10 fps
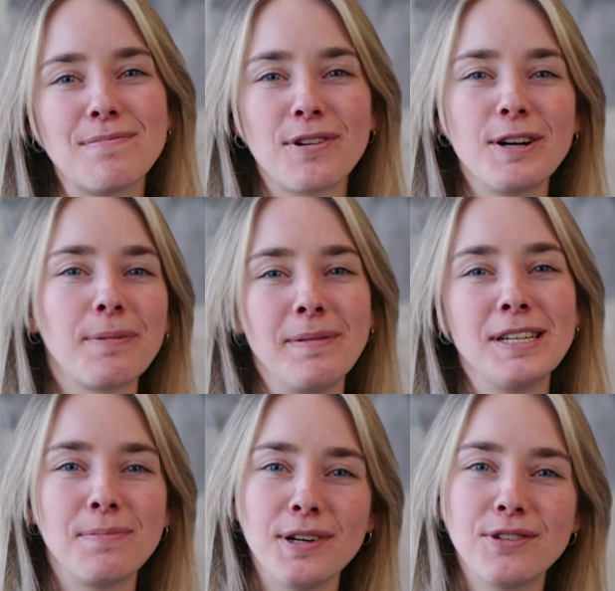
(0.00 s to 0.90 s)
Pour le premier
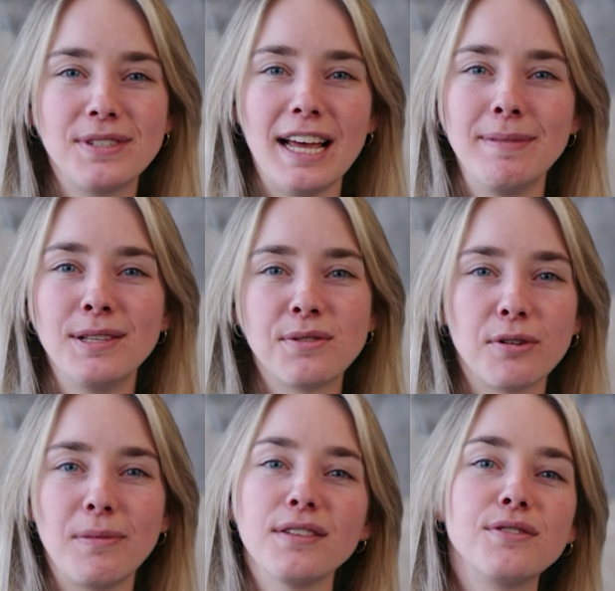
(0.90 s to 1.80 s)
spot, je vous amène sur
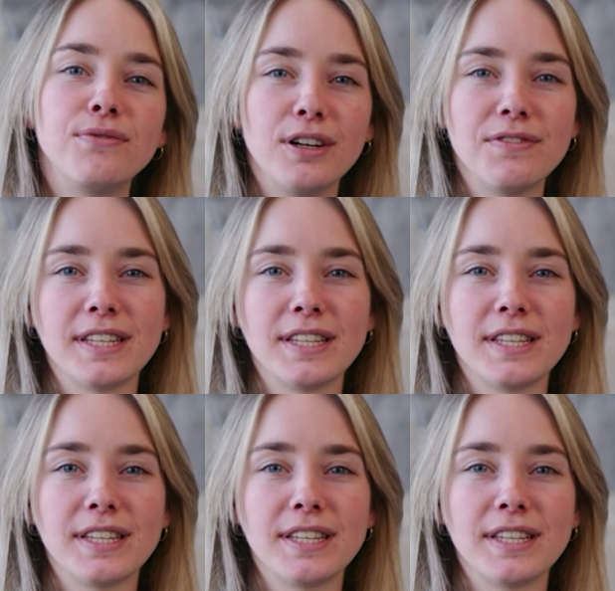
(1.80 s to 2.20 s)
le bord du fleuve